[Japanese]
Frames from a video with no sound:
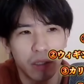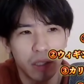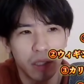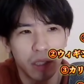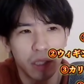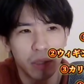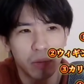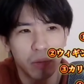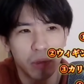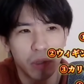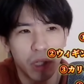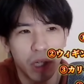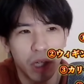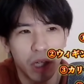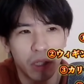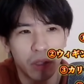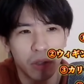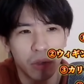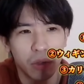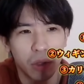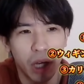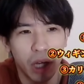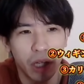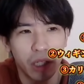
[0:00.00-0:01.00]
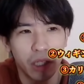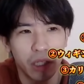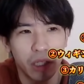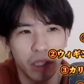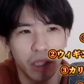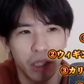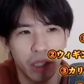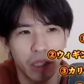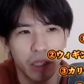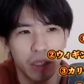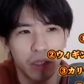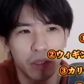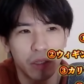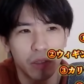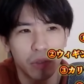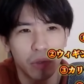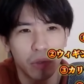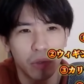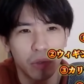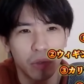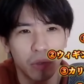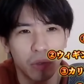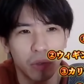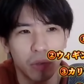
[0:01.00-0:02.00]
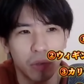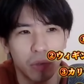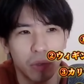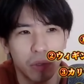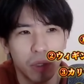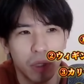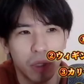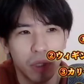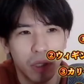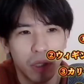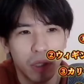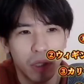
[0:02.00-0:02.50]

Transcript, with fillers: スティーブ・カーとカリーでちょっと